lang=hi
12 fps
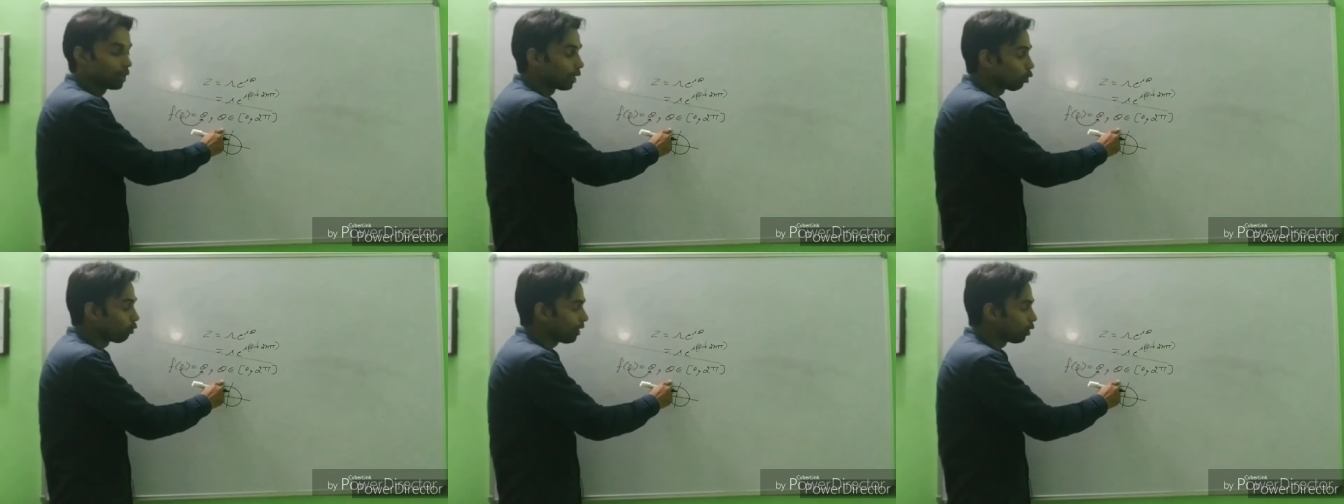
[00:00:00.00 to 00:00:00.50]

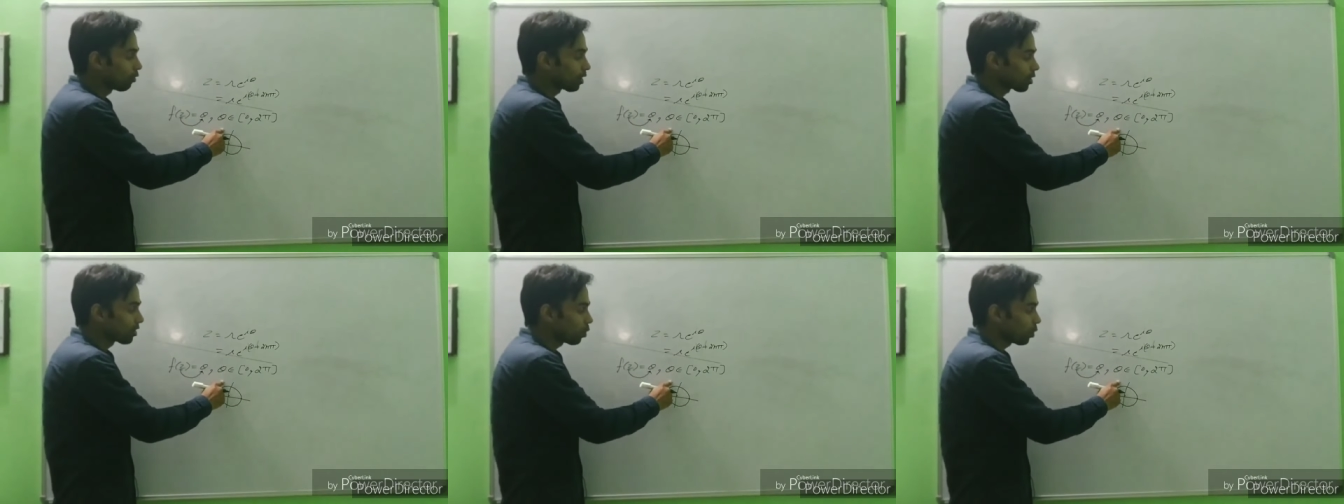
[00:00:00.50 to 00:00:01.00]
ये टू वैल्यूड
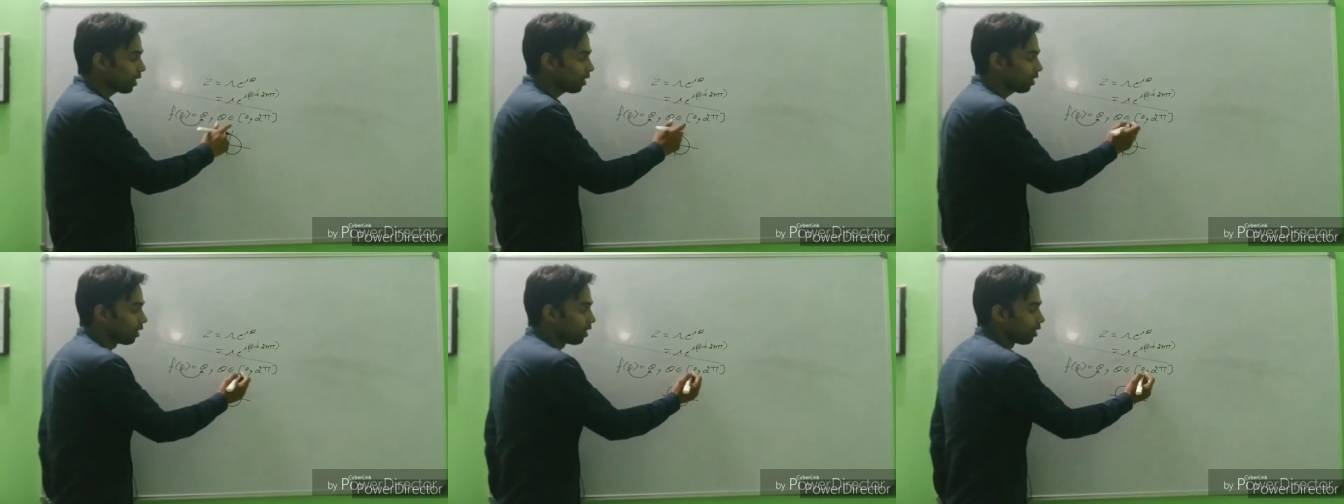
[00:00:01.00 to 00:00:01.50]
फंक्शन क्यों
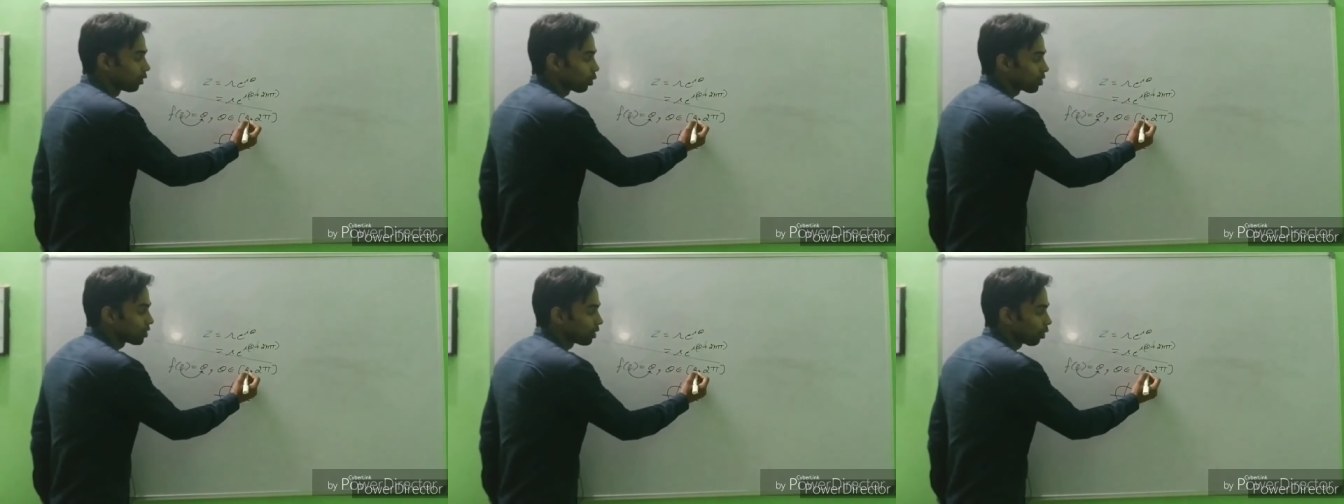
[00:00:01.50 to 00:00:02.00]
है
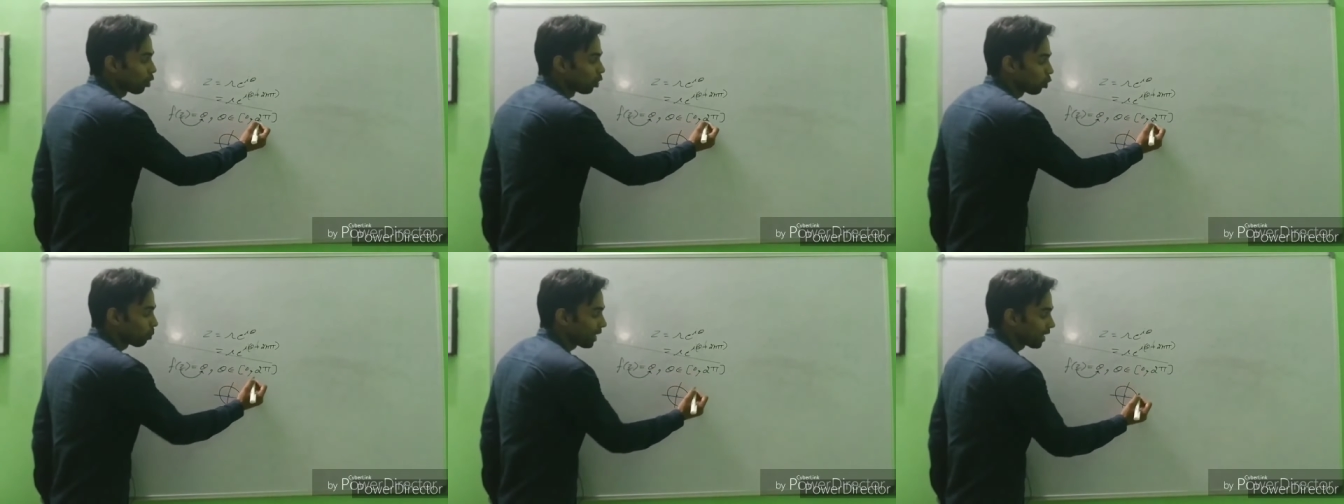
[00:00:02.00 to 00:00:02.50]
क्योंकि जीरो
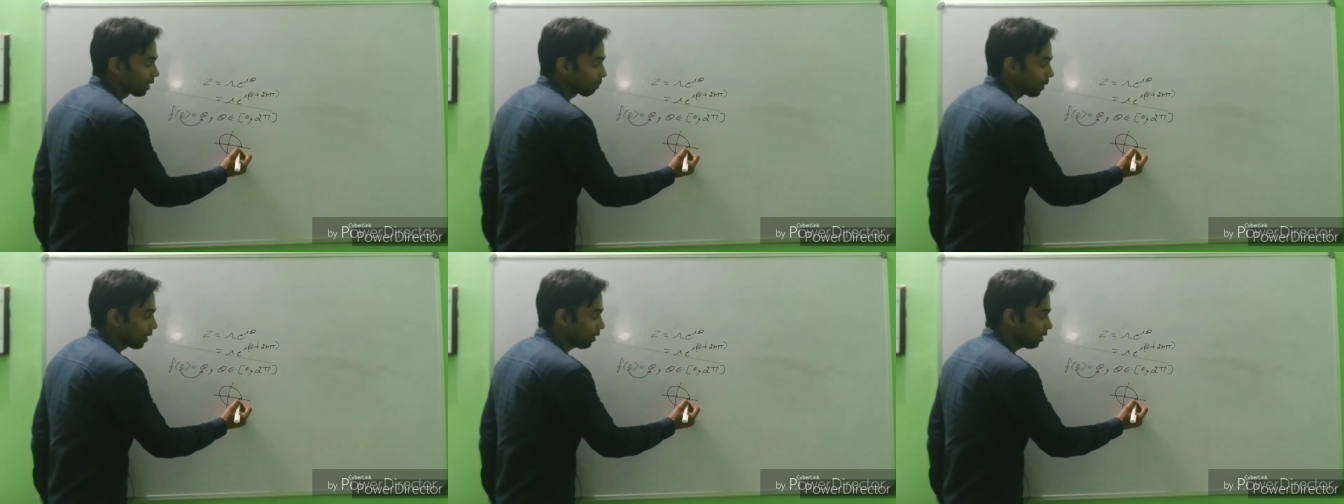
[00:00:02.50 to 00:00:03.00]
और टू पाई
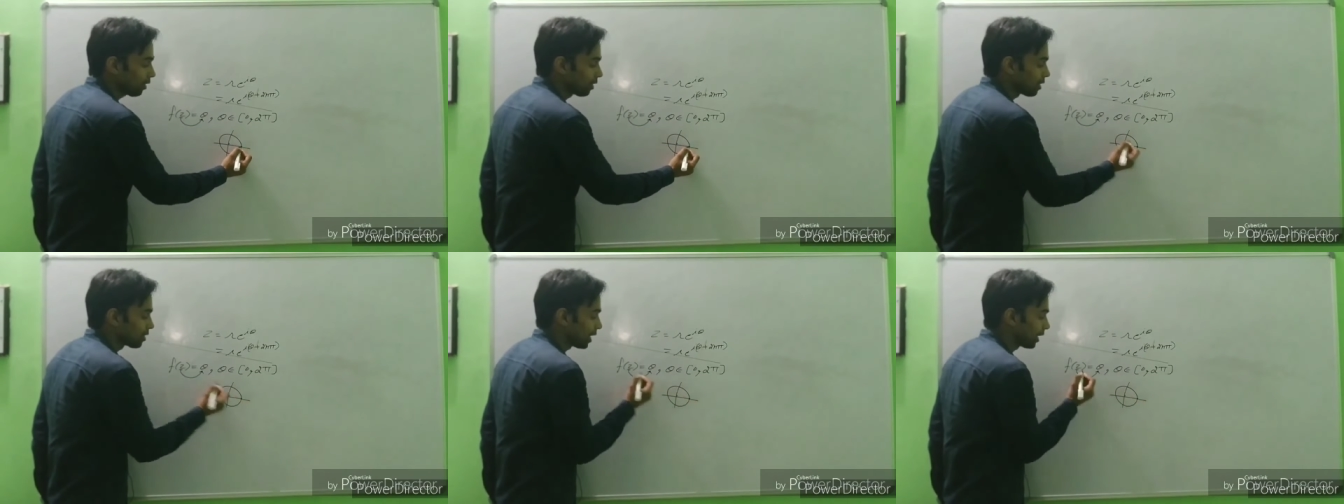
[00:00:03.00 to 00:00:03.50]
पे
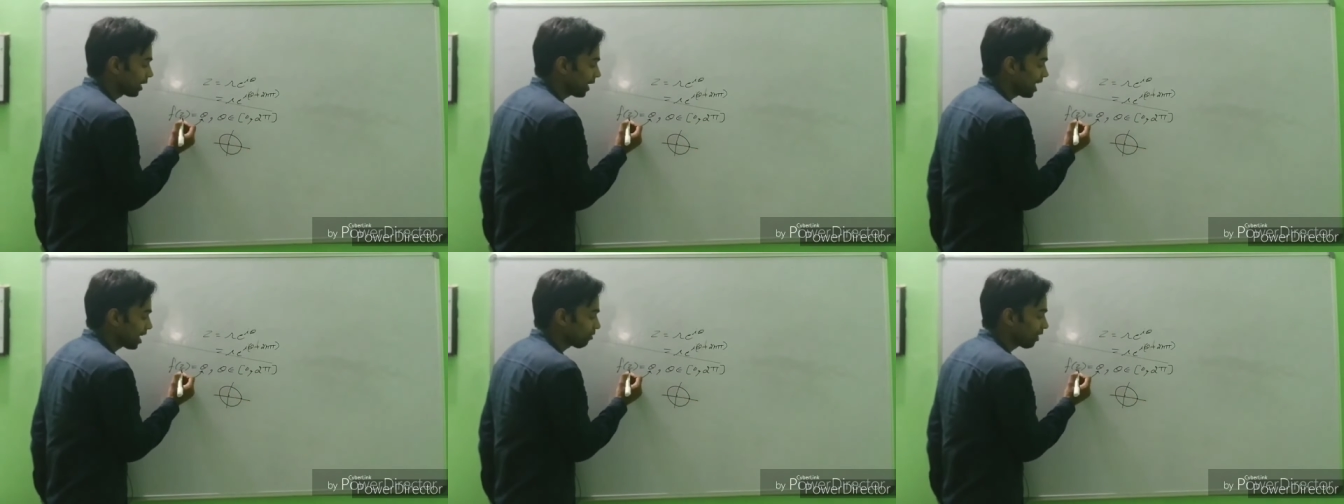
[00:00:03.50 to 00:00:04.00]
जेड की
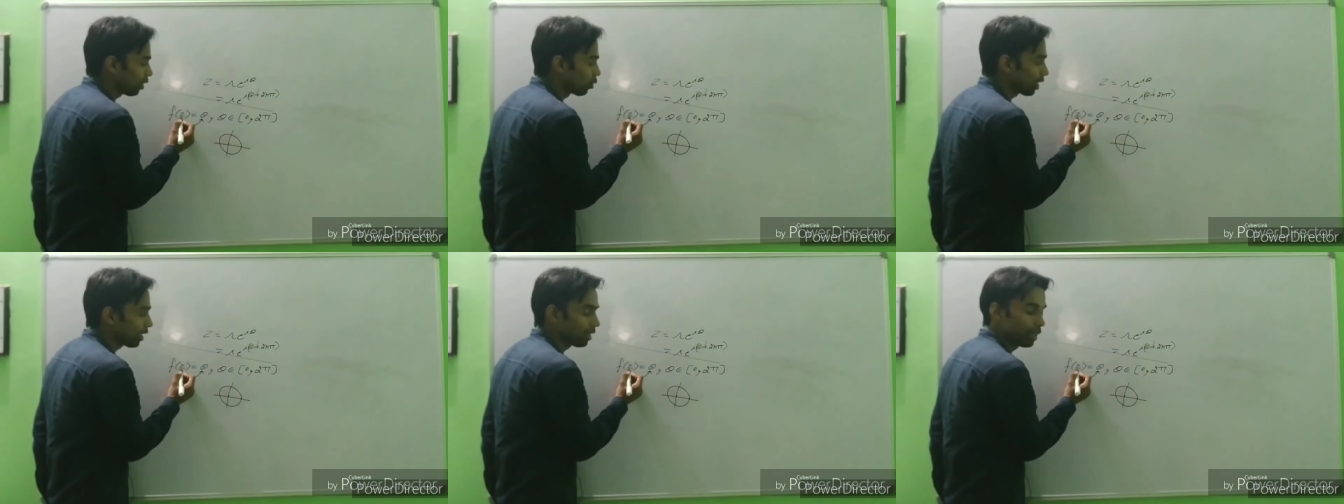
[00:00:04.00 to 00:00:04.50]
एक
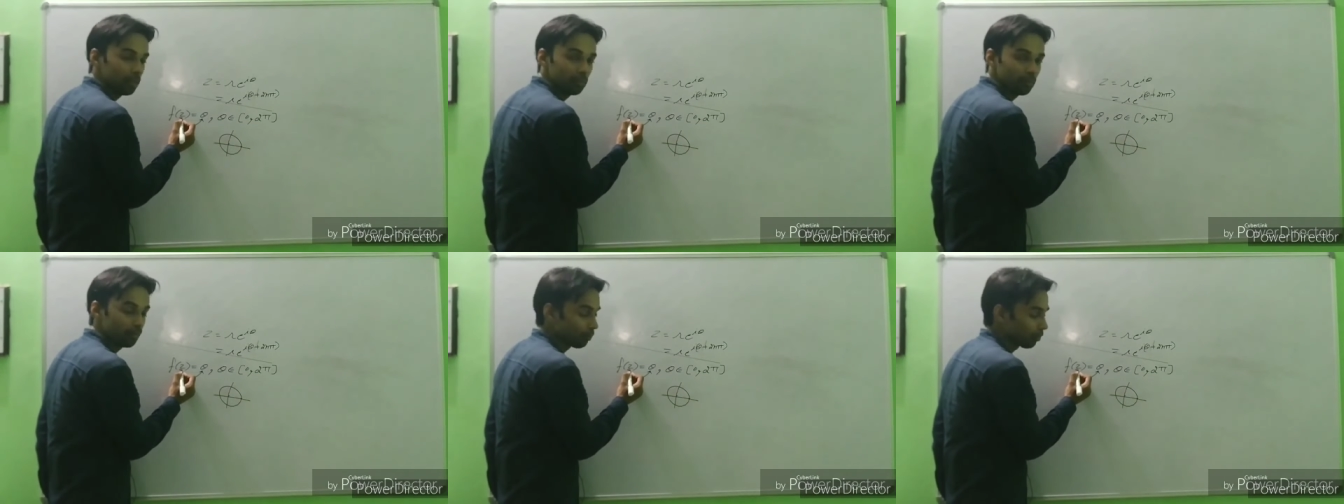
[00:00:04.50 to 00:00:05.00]
वैल्यू के लिए